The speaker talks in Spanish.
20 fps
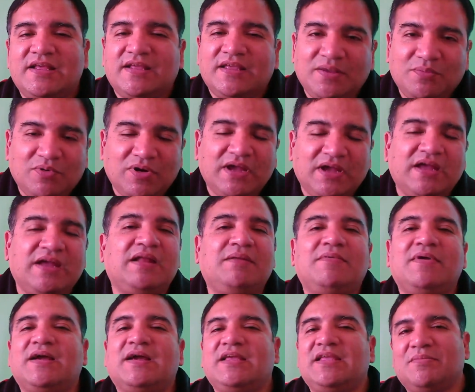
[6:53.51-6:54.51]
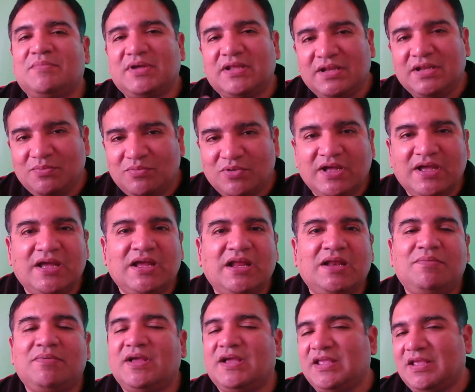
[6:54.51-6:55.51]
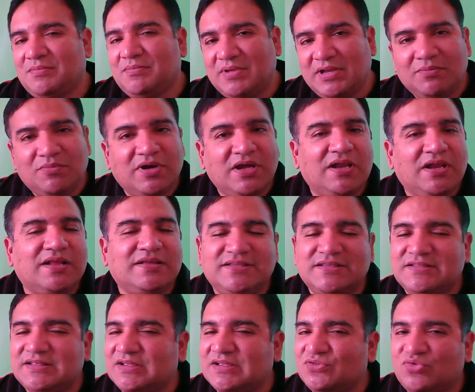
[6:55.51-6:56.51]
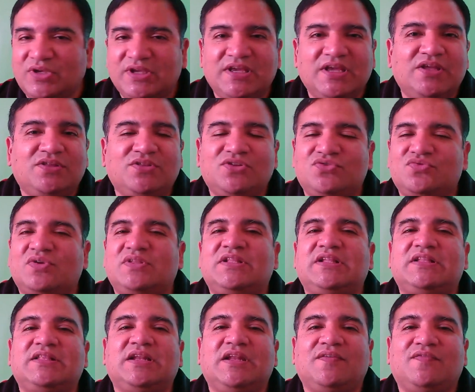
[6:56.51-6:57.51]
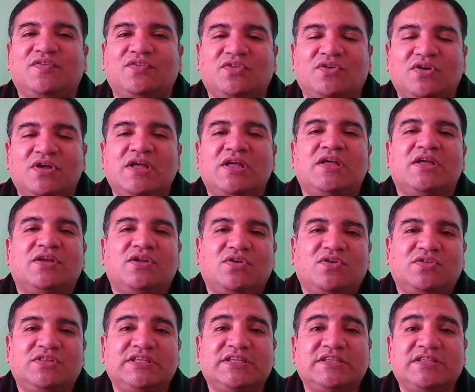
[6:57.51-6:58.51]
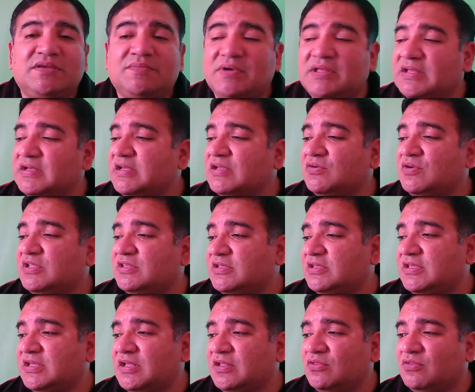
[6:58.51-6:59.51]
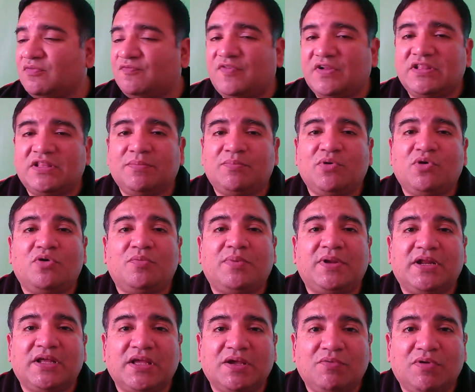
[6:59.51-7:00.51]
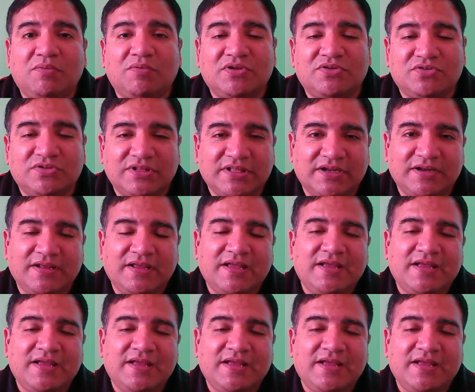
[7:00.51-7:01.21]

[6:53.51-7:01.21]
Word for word: Y vuelven a llamar y vuelven a llamar y vuelven, así está, suena y suena el teléfono los días de semana, que ahorita ya falta poco para que vuelva a sonar.